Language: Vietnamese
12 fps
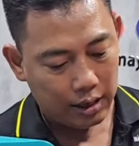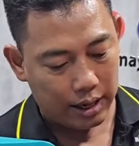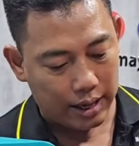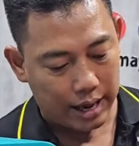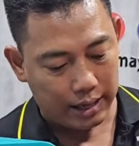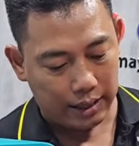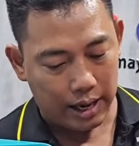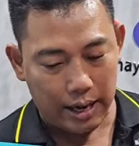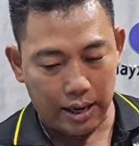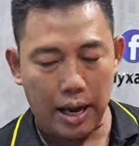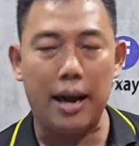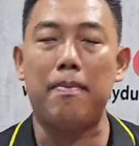thì điện
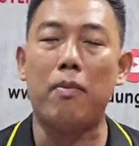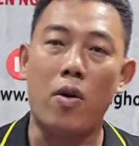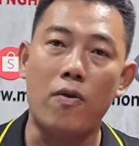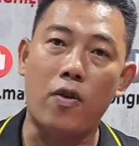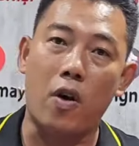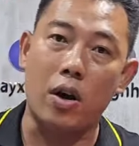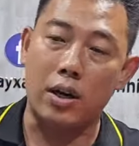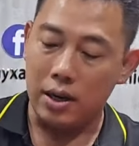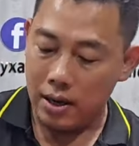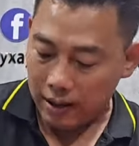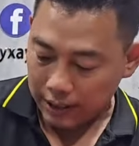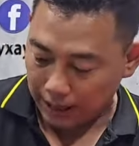thế nó 24V
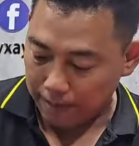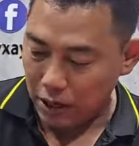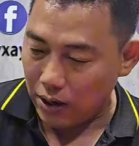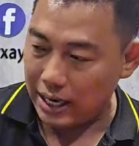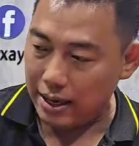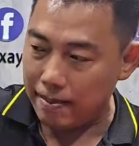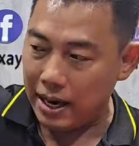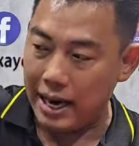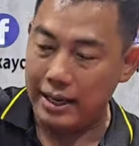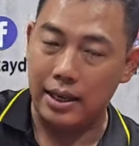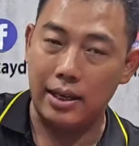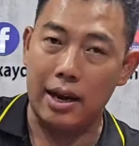cắm vô
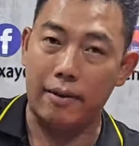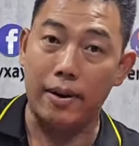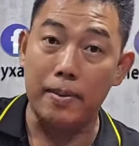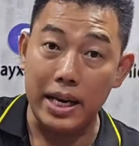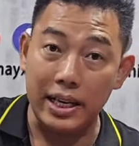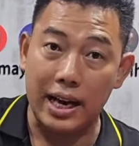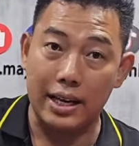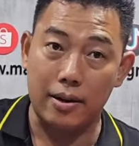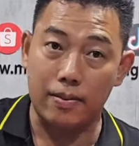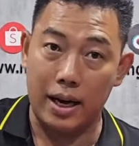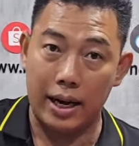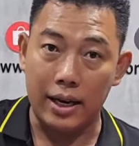220 tự động nó biến ra
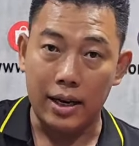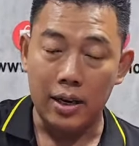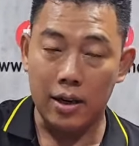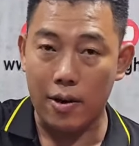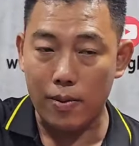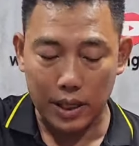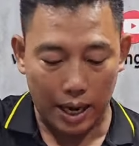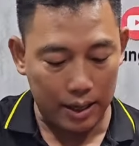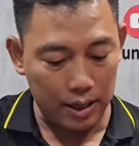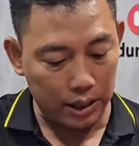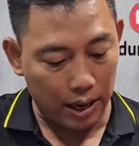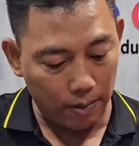trong này nó cũng xài
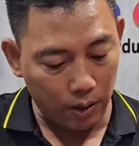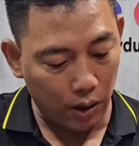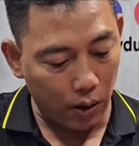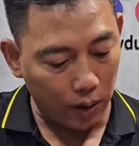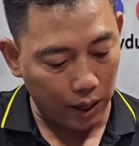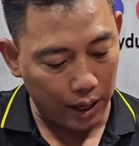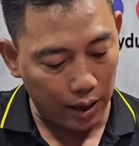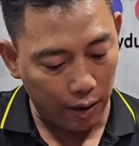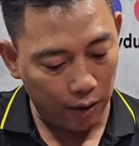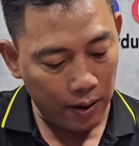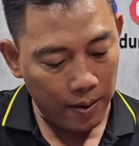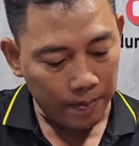nước nóng đồ ok
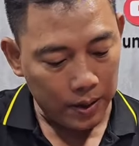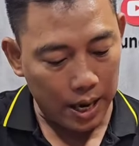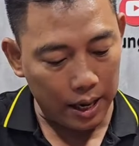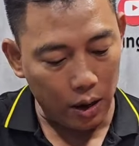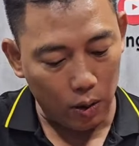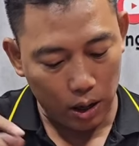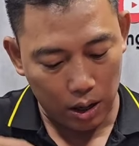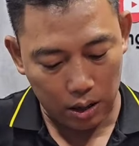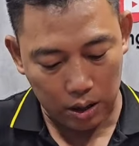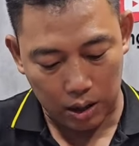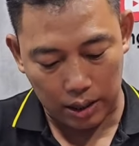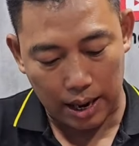luôn dễ lưu
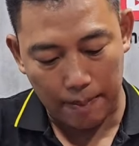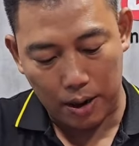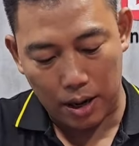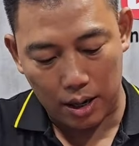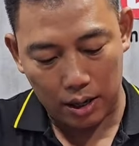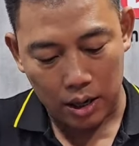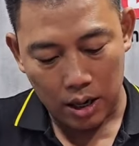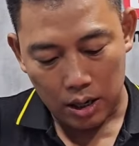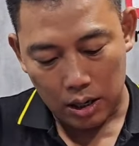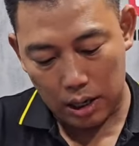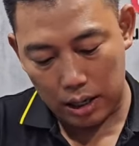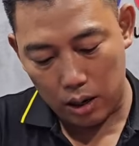lượng nó thì thấp hơn
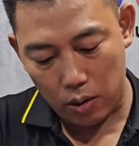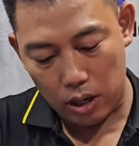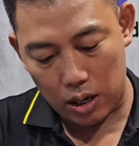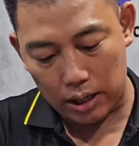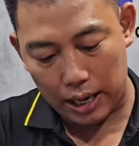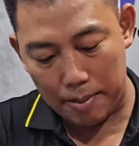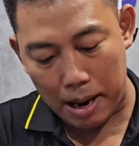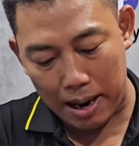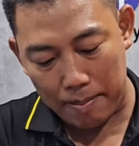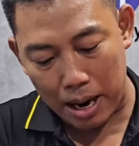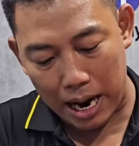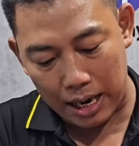thì cái lưu lượng này
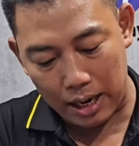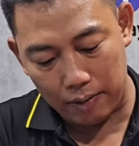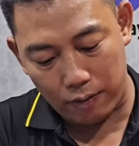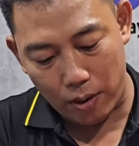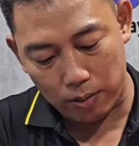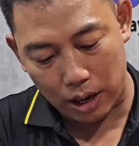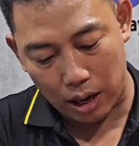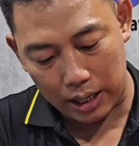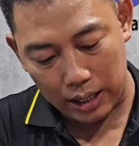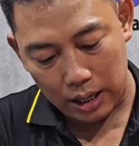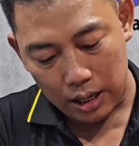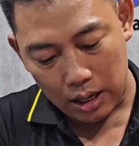33 lít một phút
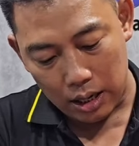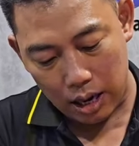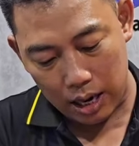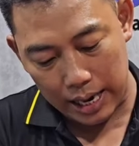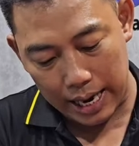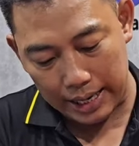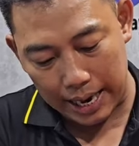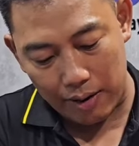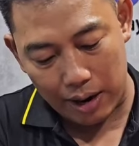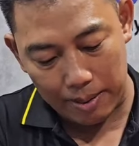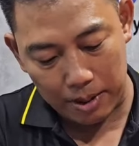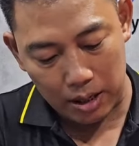thôi đó đẩy
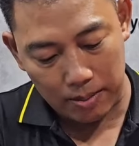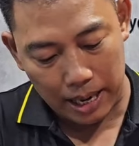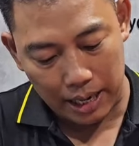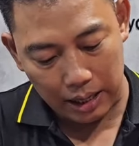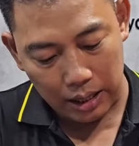cao 20 m